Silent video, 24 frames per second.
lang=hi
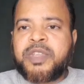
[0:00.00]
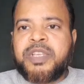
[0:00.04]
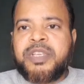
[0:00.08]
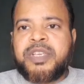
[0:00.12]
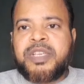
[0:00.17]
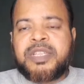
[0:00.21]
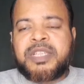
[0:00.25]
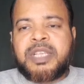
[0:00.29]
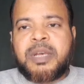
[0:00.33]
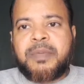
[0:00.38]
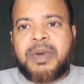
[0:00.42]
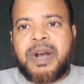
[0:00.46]
ये
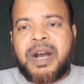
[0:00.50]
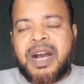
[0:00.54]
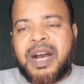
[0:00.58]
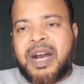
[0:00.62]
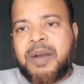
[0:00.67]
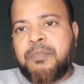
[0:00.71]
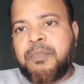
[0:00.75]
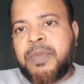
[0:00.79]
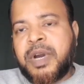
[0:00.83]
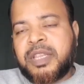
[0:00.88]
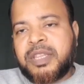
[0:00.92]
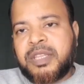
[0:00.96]
सब
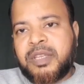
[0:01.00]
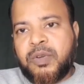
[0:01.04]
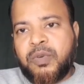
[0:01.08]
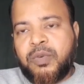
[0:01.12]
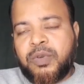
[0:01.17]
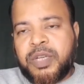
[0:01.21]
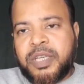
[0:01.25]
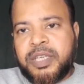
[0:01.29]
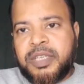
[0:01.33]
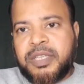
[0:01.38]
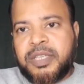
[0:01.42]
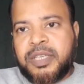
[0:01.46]
आम बातें हो
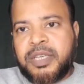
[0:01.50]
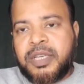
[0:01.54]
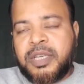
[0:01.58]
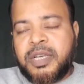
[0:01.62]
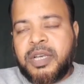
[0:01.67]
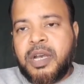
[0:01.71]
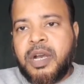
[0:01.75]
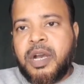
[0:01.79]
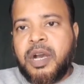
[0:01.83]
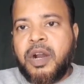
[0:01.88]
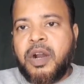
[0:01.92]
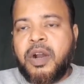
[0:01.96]
गई
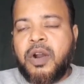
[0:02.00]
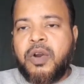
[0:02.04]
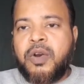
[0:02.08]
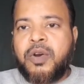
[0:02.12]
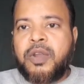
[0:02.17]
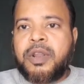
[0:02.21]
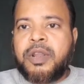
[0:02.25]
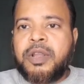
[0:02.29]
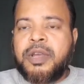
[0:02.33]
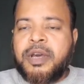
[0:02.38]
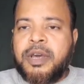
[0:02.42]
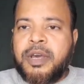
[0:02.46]
हैं
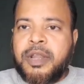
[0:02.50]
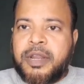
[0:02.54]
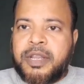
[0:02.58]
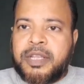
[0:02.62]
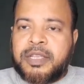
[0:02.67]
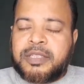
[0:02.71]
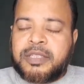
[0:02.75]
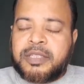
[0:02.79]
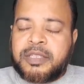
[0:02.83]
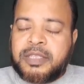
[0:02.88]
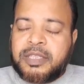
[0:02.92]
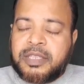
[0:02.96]
और
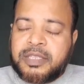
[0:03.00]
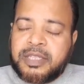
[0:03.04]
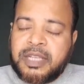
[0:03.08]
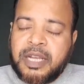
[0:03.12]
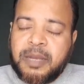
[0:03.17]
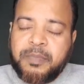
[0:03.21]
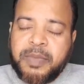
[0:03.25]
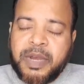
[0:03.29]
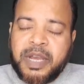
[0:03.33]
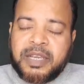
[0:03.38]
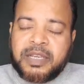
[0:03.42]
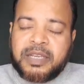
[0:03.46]
रिस्क किसका
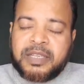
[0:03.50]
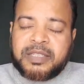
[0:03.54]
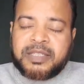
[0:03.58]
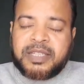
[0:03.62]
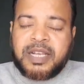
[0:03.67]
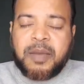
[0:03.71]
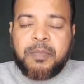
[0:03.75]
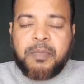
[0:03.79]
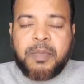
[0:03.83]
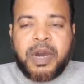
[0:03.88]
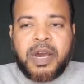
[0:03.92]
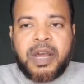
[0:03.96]
पाए
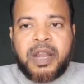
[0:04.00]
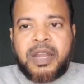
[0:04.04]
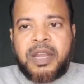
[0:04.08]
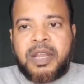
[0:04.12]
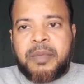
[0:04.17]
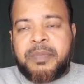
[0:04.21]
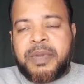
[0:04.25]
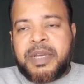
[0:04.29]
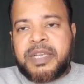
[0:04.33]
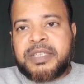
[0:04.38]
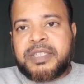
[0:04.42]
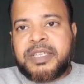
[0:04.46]
किसका मार ले
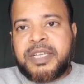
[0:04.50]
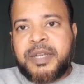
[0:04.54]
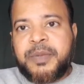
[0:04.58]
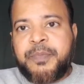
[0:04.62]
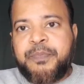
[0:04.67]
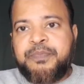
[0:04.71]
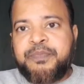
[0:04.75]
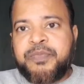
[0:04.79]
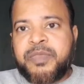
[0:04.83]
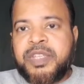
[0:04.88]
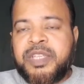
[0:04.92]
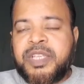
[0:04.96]
पैसा
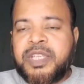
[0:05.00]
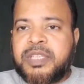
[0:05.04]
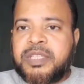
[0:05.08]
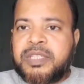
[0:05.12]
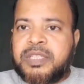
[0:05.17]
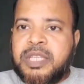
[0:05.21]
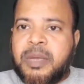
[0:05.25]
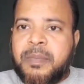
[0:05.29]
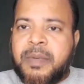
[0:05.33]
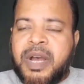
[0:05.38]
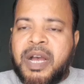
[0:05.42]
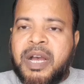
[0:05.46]
ये
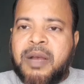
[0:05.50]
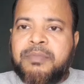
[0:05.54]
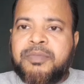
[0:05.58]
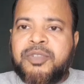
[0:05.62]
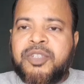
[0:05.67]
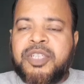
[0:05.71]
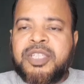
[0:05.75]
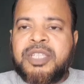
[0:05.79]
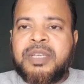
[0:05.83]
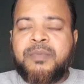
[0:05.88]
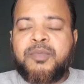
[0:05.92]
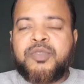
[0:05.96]
तमाम
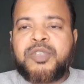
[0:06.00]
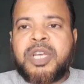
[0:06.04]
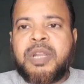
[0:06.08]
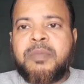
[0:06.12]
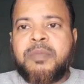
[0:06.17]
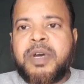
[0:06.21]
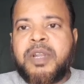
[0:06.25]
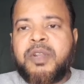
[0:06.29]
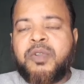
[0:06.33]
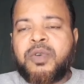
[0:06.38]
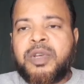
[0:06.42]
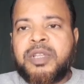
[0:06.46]
चीज़ें
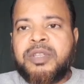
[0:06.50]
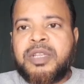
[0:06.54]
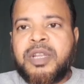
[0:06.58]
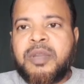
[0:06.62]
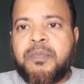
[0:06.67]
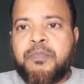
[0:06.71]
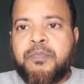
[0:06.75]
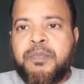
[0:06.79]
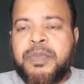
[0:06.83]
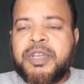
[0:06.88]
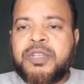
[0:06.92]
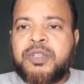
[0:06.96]
मुसलमानों के अंदर
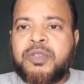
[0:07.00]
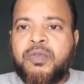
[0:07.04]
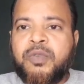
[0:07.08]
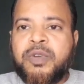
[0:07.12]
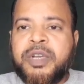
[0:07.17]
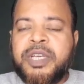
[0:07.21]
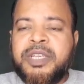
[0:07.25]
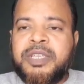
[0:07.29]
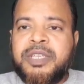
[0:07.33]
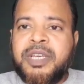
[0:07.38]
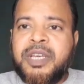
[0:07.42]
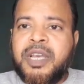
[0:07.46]
मिक्स हो
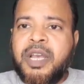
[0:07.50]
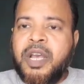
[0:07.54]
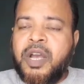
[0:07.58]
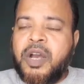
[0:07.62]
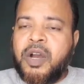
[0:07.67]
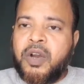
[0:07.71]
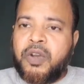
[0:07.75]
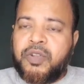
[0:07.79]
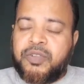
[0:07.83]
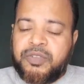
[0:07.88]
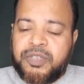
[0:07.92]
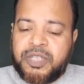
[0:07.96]
गई
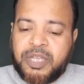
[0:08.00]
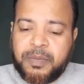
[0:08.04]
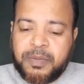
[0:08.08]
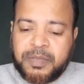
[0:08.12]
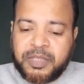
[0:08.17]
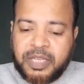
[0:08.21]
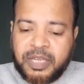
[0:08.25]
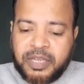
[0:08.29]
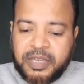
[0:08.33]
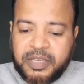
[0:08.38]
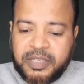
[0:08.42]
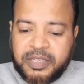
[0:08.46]
हैं और जब
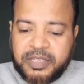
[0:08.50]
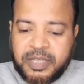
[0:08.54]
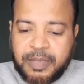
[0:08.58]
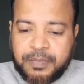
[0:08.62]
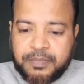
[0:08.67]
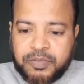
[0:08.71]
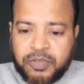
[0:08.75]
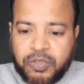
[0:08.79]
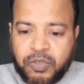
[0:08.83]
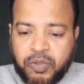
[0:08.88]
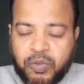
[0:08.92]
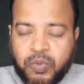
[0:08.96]
तक ये सब
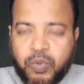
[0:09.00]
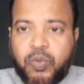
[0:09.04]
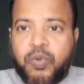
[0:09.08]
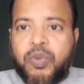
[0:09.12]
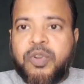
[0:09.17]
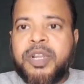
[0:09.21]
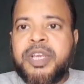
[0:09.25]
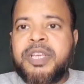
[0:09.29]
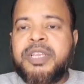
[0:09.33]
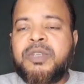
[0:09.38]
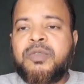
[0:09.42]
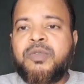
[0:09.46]
से दूर
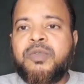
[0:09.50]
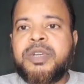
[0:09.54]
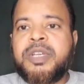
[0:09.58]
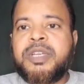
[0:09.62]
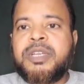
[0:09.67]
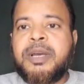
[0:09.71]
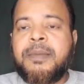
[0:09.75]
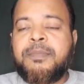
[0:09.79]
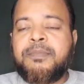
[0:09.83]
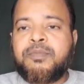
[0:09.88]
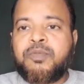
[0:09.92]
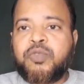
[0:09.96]
नहीं होंगे
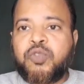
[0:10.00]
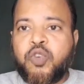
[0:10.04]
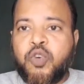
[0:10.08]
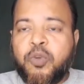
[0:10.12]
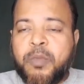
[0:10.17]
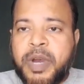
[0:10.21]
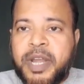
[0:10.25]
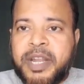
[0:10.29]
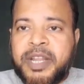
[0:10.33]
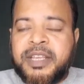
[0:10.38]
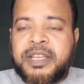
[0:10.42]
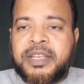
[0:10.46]
हम
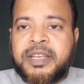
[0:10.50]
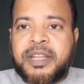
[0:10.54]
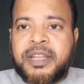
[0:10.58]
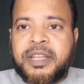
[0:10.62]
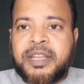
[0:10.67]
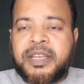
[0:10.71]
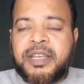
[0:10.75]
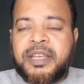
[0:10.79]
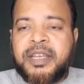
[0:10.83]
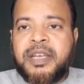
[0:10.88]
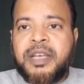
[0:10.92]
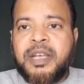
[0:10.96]
तोबा नहीं
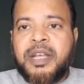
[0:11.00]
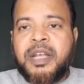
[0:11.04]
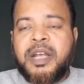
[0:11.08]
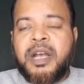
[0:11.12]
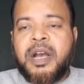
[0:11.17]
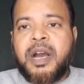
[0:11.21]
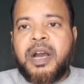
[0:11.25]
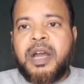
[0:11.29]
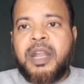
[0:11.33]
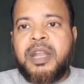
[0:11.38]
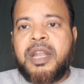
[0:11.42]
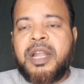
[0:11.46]
करेंगे
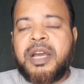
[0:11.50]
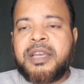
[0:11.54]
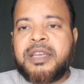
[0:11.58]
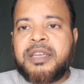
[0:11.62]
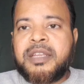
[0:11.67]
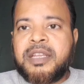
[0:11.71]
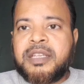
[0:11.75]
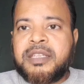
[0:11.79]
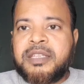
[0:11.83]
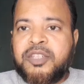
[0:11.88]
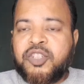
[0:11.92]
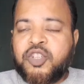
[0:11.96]
अल्लाह की
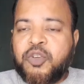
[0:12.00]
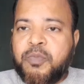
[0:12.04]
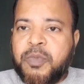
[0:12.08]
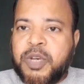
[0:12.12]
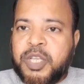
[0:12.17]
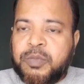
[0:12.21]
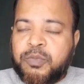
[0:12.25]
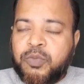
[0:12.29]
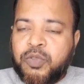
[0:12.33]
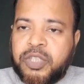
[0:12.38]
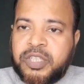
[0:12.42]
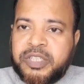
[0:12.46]
रस्सी को
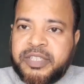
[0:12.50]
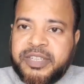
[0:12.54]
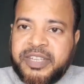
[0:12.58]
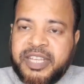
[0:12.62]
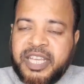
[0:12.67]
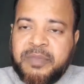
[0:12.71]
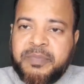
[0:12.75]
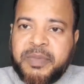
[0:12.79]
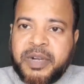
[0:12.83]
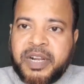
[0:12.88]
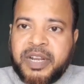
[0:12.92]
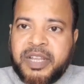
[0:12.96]
मजबूती से
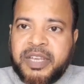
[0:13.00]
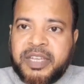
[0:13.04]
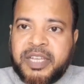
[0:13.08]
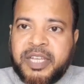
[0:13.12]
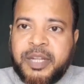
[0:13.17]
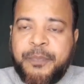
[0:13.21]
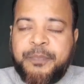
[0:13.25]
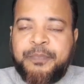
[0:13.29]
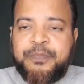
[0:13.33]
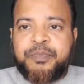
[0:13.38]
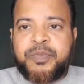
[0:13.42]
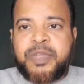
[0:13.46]
नहीं पकड़ेंगे
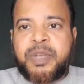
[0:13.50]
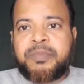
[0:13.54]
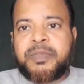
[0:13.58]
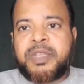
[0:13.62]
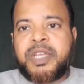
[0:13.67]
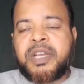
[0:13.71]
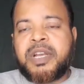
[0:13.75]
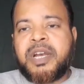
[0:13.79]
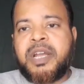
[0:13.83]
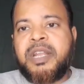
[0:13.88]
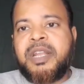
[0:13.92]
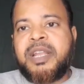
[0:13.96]
तब
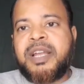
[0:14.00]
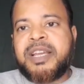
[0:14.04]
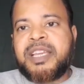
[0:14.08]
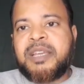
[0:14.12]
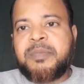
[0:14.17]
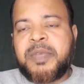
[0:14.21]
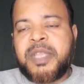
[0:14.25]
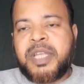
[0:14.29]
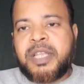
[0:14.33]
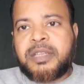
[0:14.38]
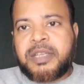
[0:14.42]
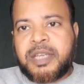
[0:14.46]
तक अल्लाह की
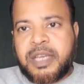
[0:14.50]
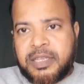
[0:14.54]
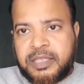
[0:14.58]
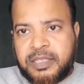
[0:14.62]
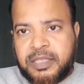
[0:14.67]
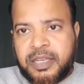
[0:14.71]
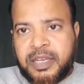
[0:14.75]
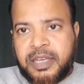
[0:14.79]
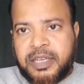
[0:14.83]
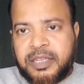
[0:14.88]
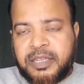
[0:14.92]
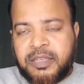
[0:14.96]
मदद
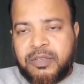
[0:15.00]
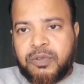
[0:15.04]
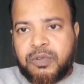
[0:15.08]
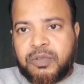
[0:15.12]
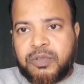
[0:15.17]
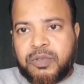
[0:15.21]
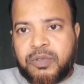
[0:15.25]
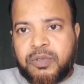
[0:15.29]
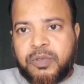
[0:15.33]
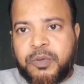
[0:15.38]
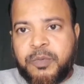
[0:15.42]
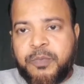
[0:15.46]
कैसे आएगी
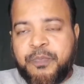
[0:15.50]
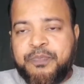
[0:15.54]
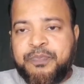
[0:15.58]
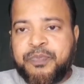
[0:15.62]
दोस्तों